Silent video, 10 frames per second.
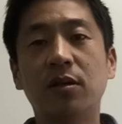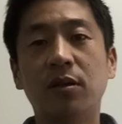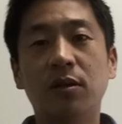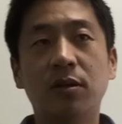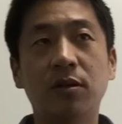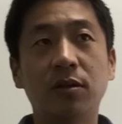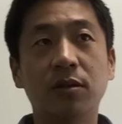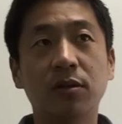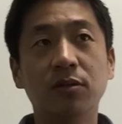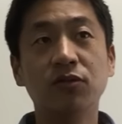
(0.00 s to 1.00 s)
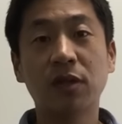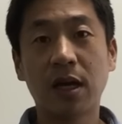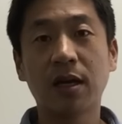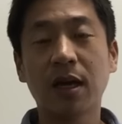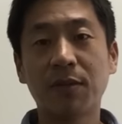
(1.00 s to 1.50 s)
어,
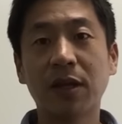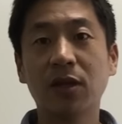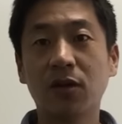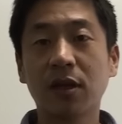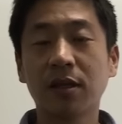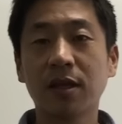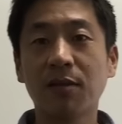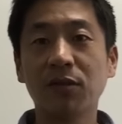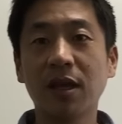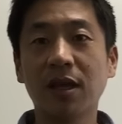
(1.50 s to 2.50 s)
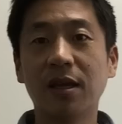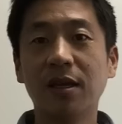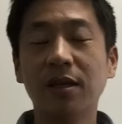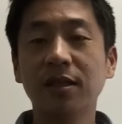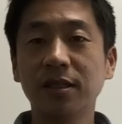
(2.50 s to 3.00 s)
유사하게 만들었기 때문에
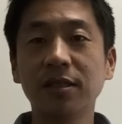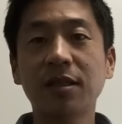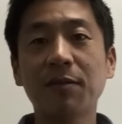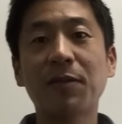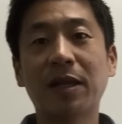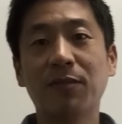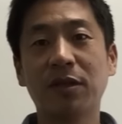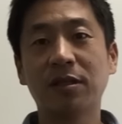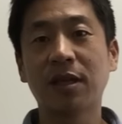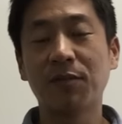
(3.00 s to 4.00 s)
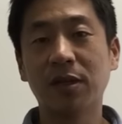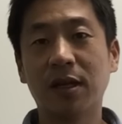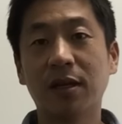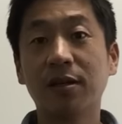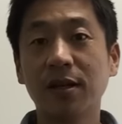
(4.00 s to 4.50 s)
시스템이 많이 비슷합니다.
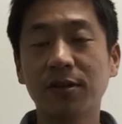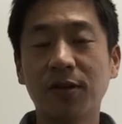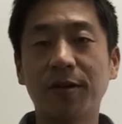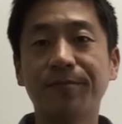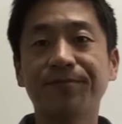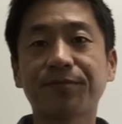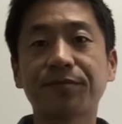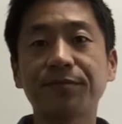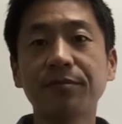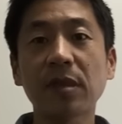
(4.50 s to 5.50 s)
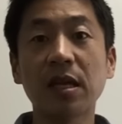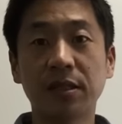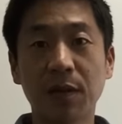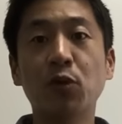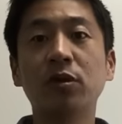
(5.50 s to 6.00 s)
그래서
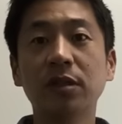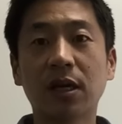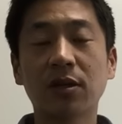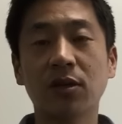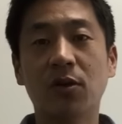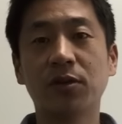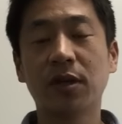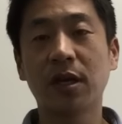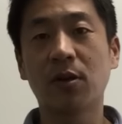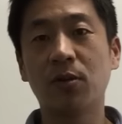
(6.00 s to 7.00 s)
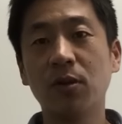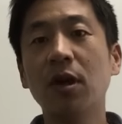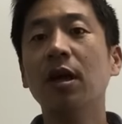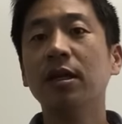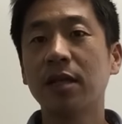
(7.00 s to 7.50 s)
제목은 당연히 영어로 써야겠고
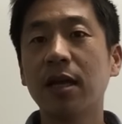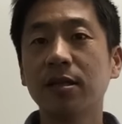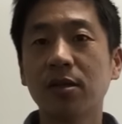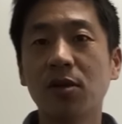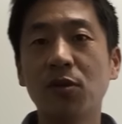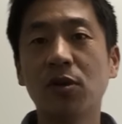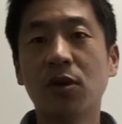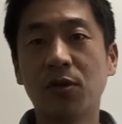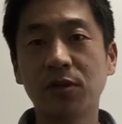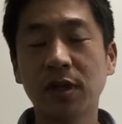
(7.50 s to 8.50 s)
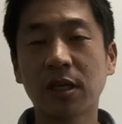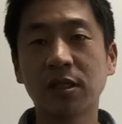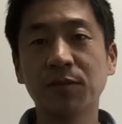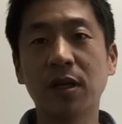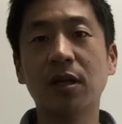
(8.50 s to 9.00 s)
상세 설명을 영어로
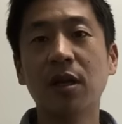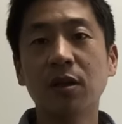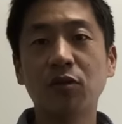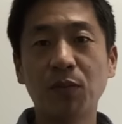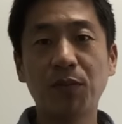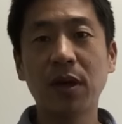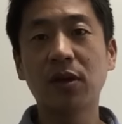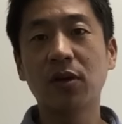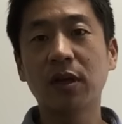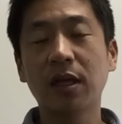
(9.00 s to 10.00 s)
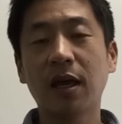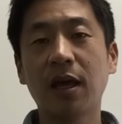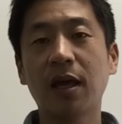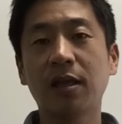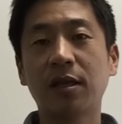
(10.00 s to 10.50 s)
써야겠지만 뒷배경이
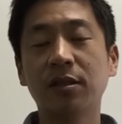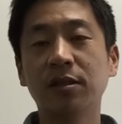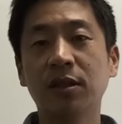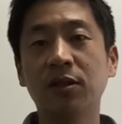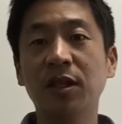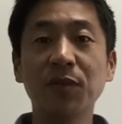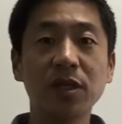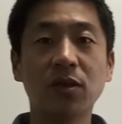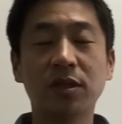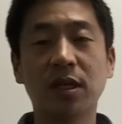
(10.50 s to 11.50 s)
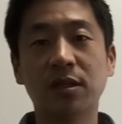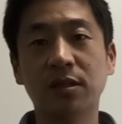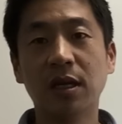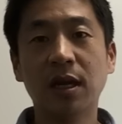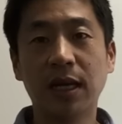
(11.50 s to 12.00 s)
하얗다든지 이런 이미
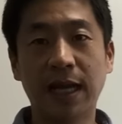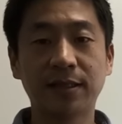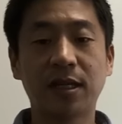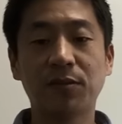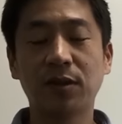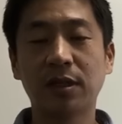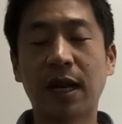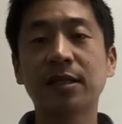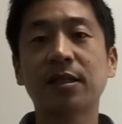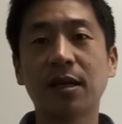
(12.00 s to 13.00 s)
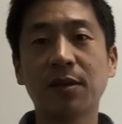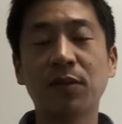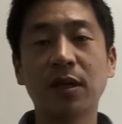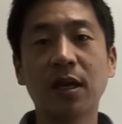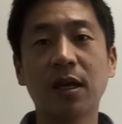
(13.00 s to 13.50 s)
정책은 라즈다, 라즈다에
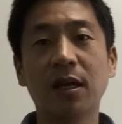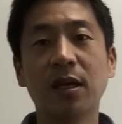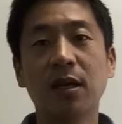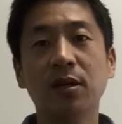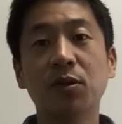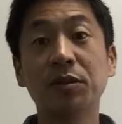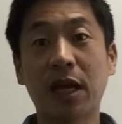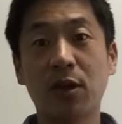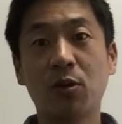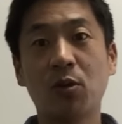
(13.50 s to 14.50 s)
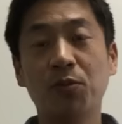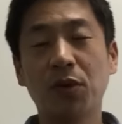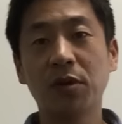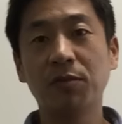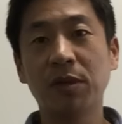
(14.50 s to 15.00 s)
비해 좀 자유로운
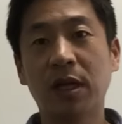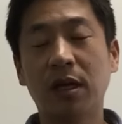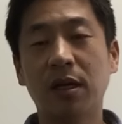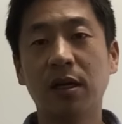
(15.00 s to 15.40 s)
편입니다.